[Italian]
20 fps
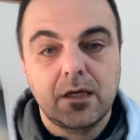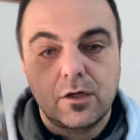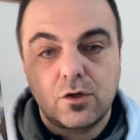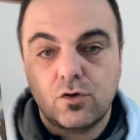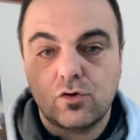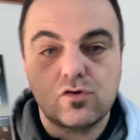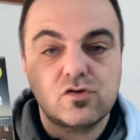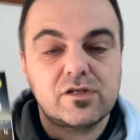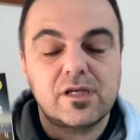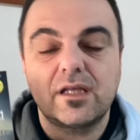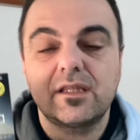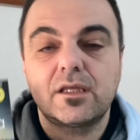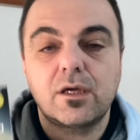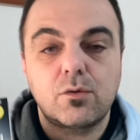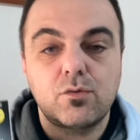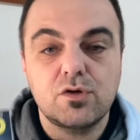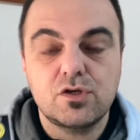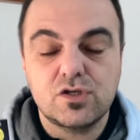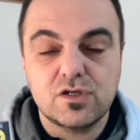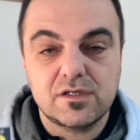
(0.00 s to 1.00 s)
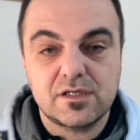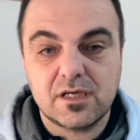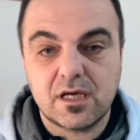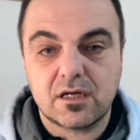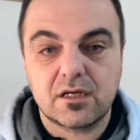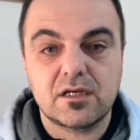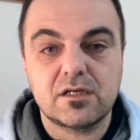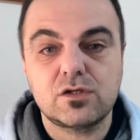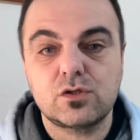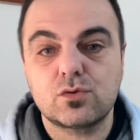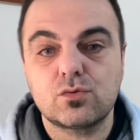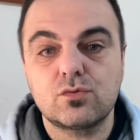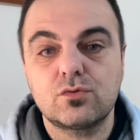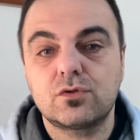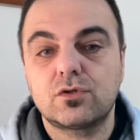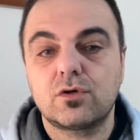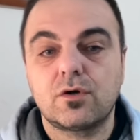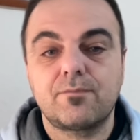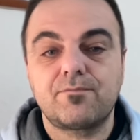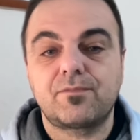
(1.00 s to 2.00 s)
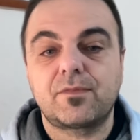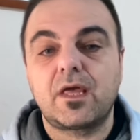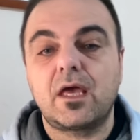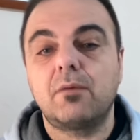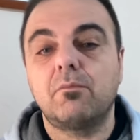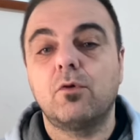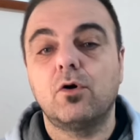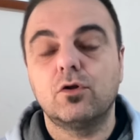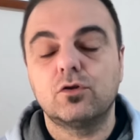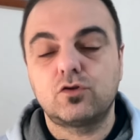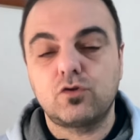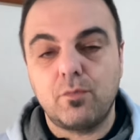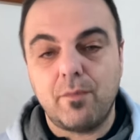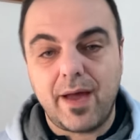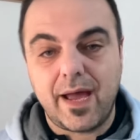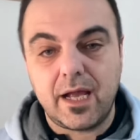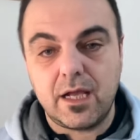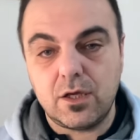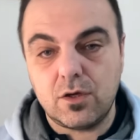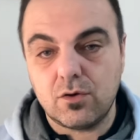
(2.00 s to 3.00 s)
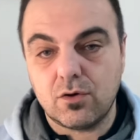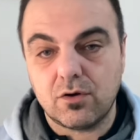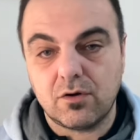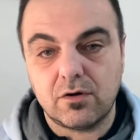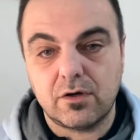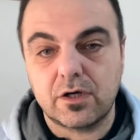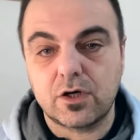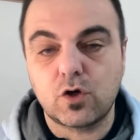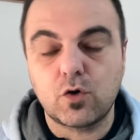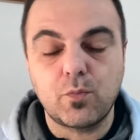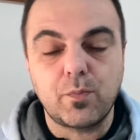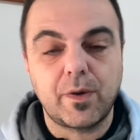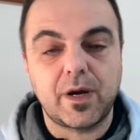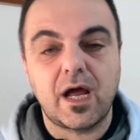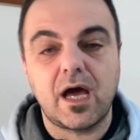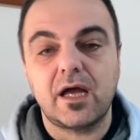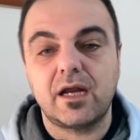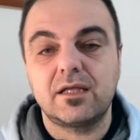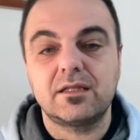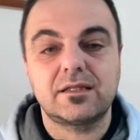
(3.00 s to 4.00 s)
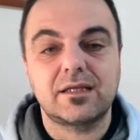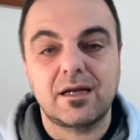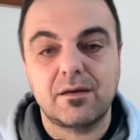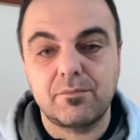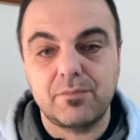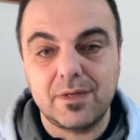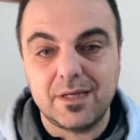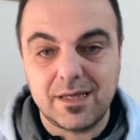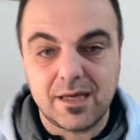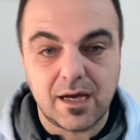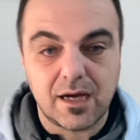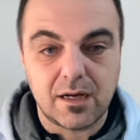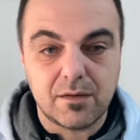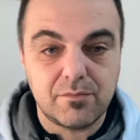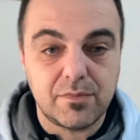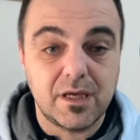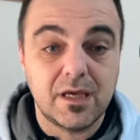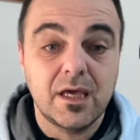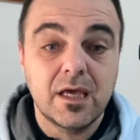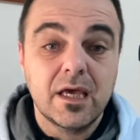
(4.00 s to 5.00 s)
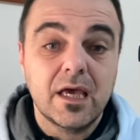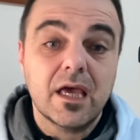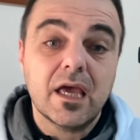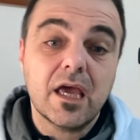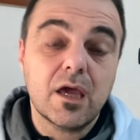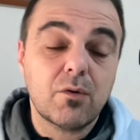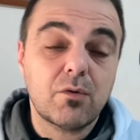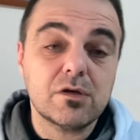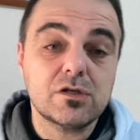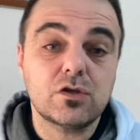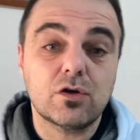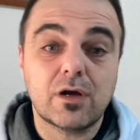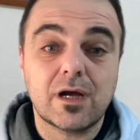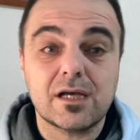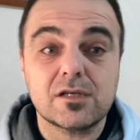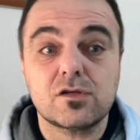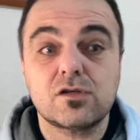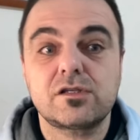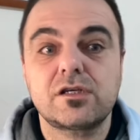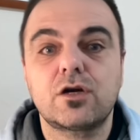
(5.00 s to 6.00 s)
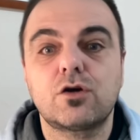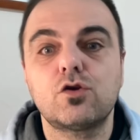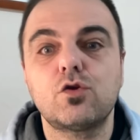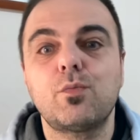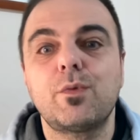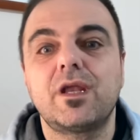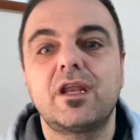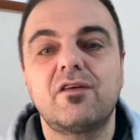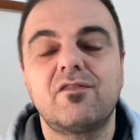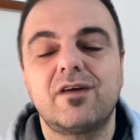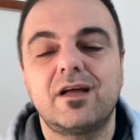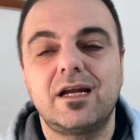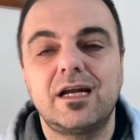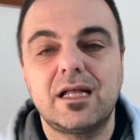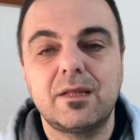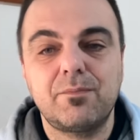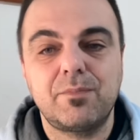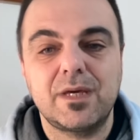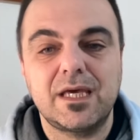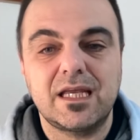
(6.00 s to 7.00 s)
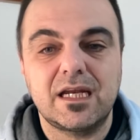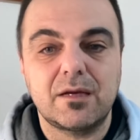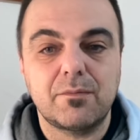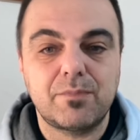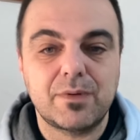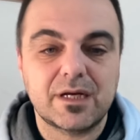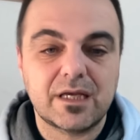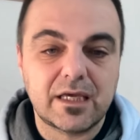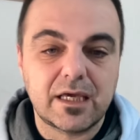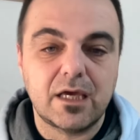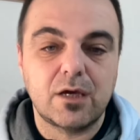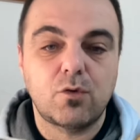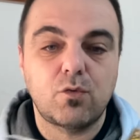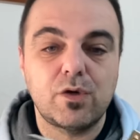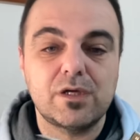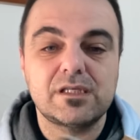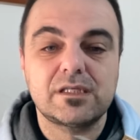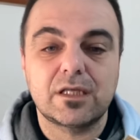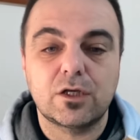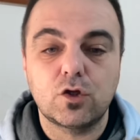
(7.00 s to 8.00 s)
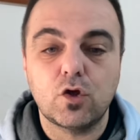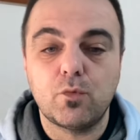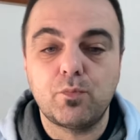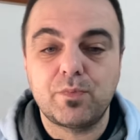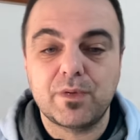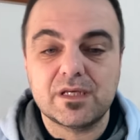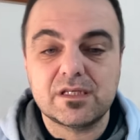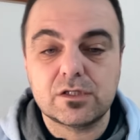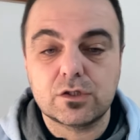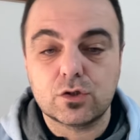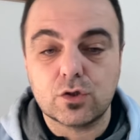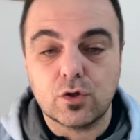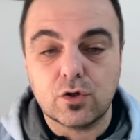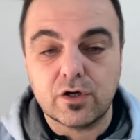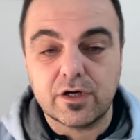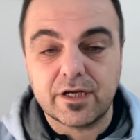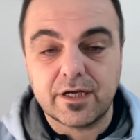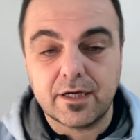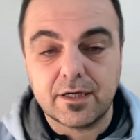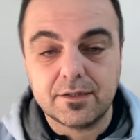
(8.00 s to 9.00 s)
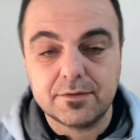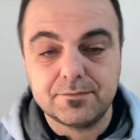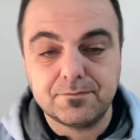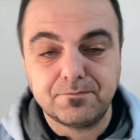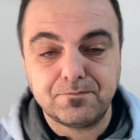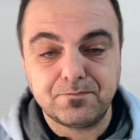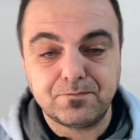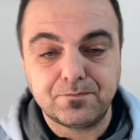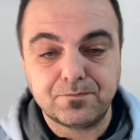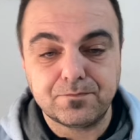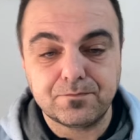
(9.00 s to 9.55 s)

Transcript: nonostante qui ci sia riassunto, è molto meglio recuperare entrambi gli albi. In questo caso secondo me ne vale la pena perché questa doppia storia